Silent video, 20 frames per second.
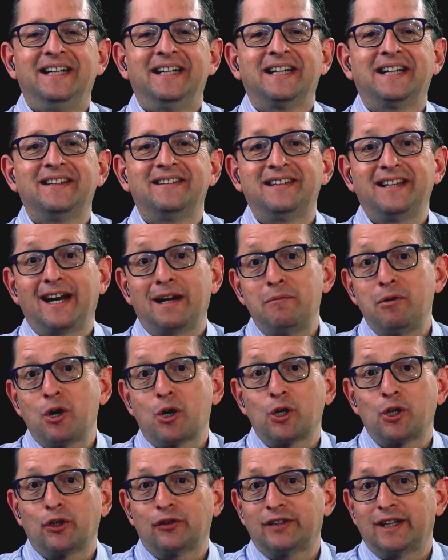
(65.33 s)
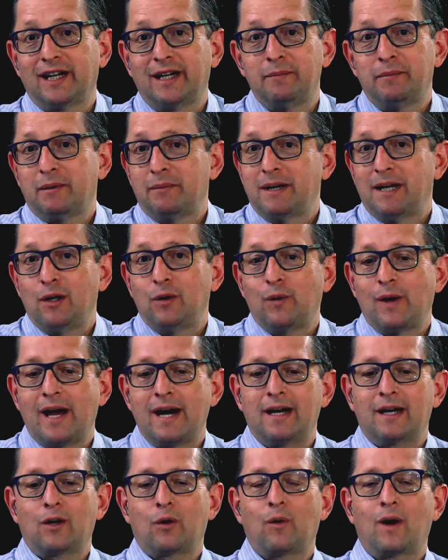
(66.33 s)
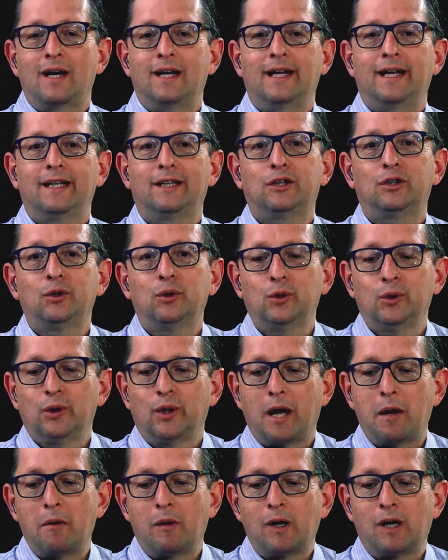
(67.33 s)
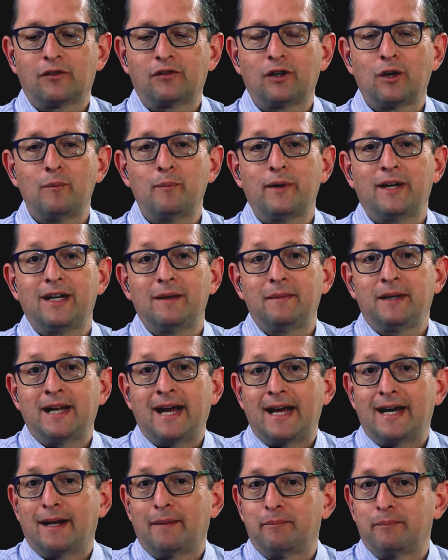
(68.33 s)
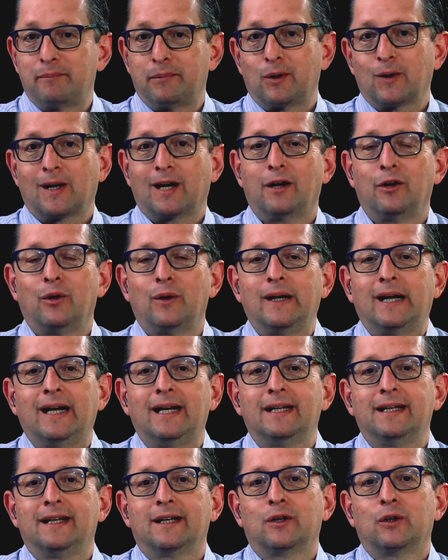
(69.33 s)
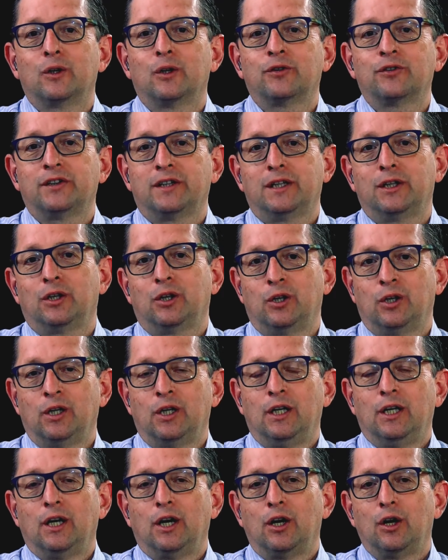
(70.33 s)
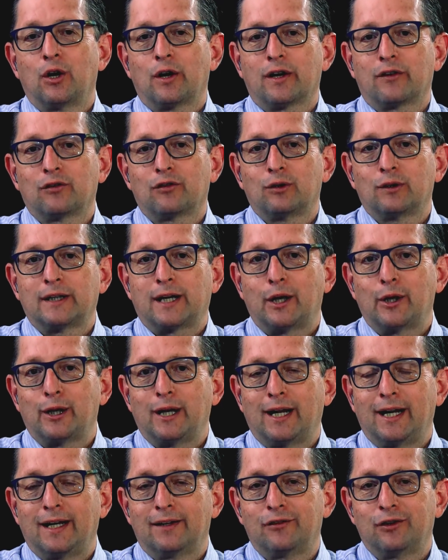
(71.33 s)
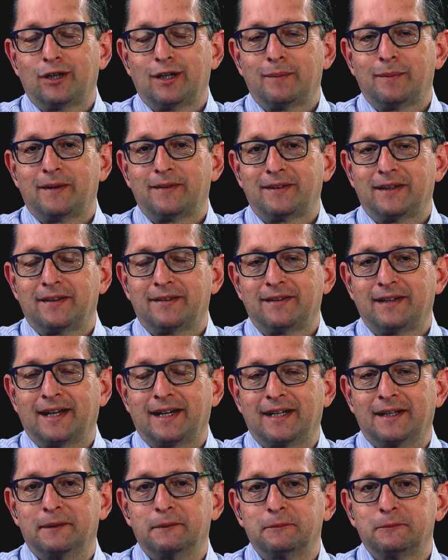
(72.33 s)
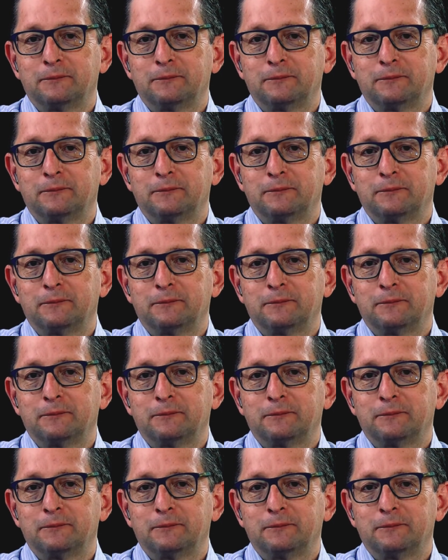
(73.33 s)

Quisiéramos conocer en primer lugar cuál es tu evaluación preliminar a pocas horas de conocidos los resultados de las elecciones presidenciales.